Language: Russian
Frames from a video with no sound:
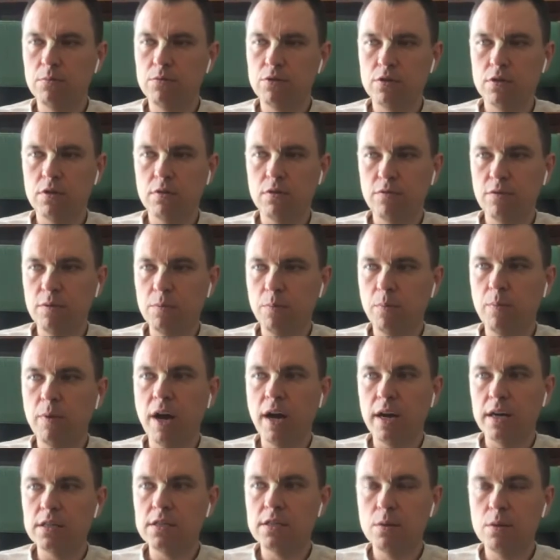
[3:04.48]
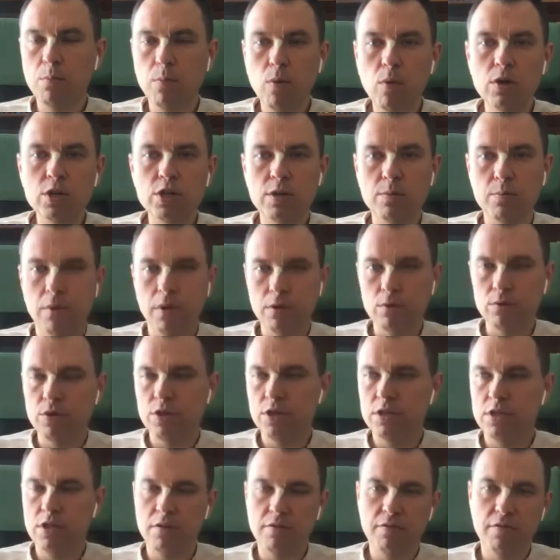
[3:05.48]
что вы гораздо больше
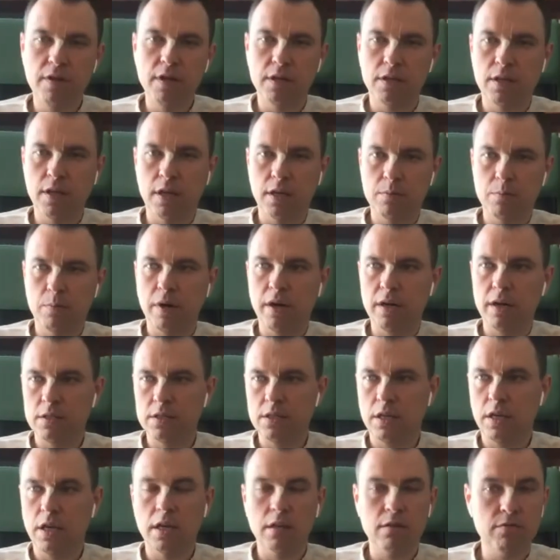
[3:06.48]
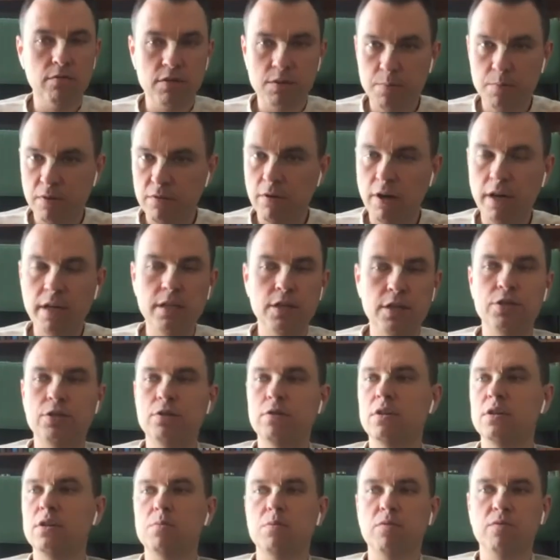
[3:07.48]
получите эффекта от практики, от воспевания, еще
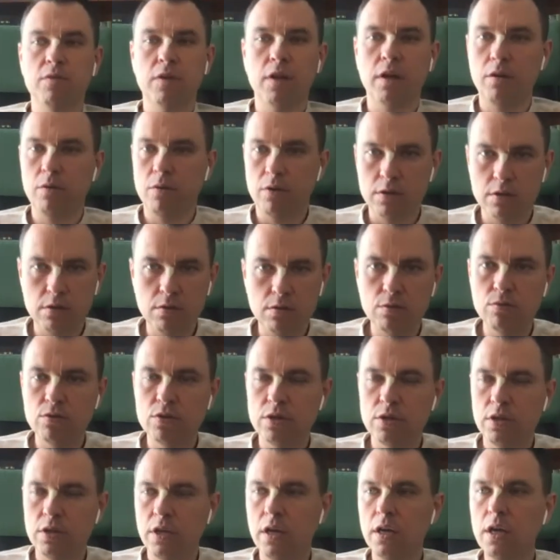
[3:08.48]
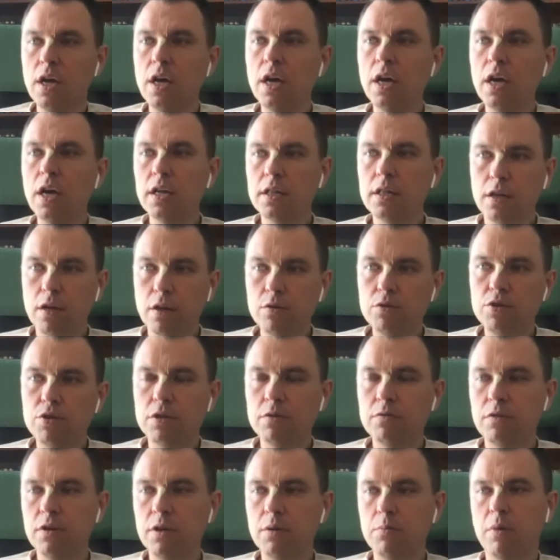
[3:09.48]
раз повторю, от слушания. Это
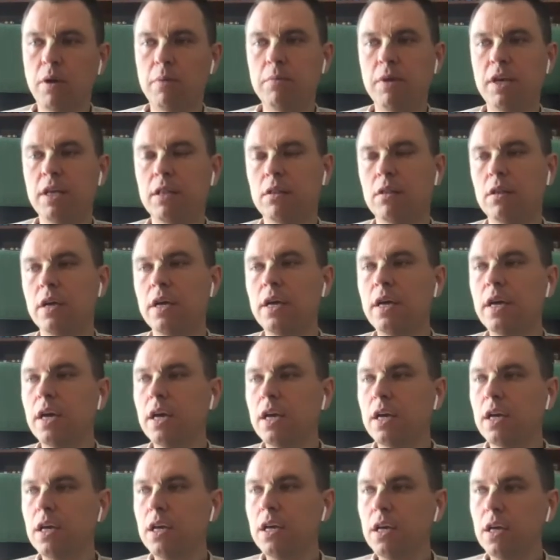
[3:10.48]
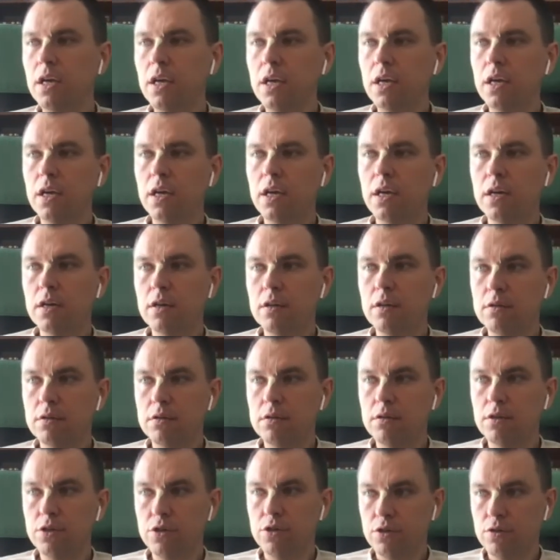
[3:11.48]
ключевые моменты. И э,
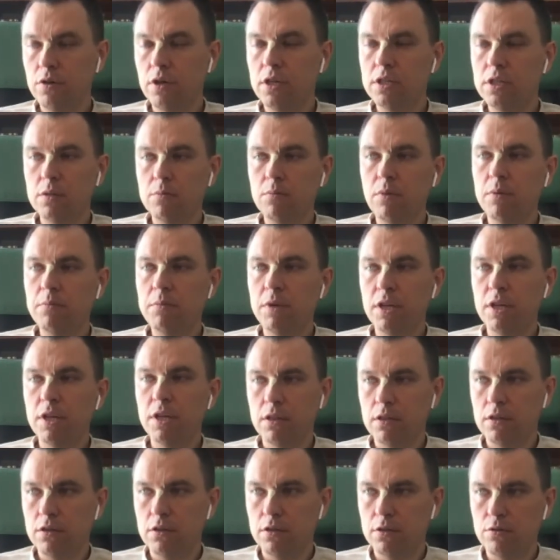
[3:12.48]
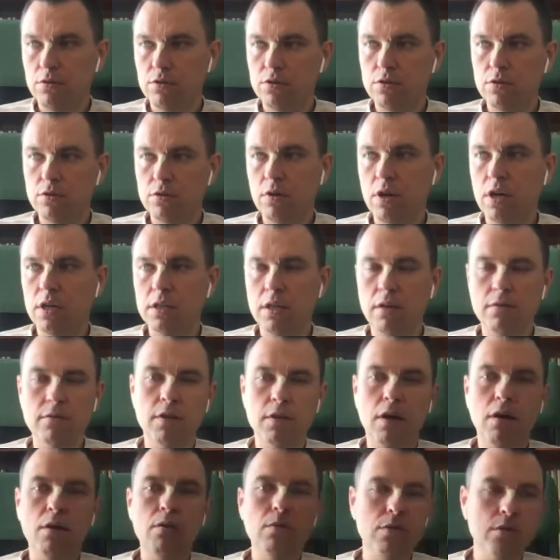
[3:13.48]
еще один момент – это то, что когда
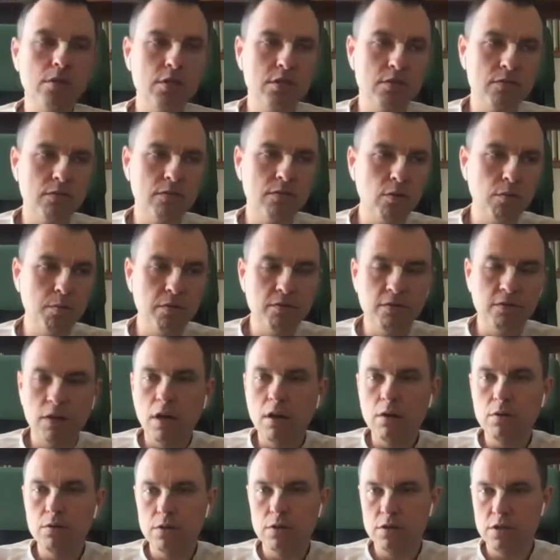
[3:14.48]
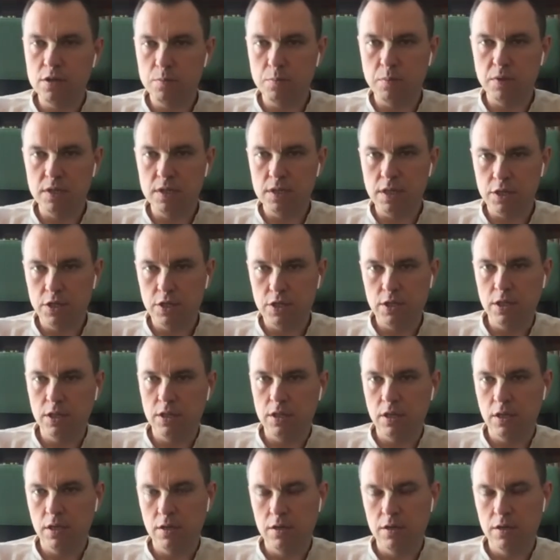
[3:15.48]
вы находитесь в группе, вы находитесь под защитой.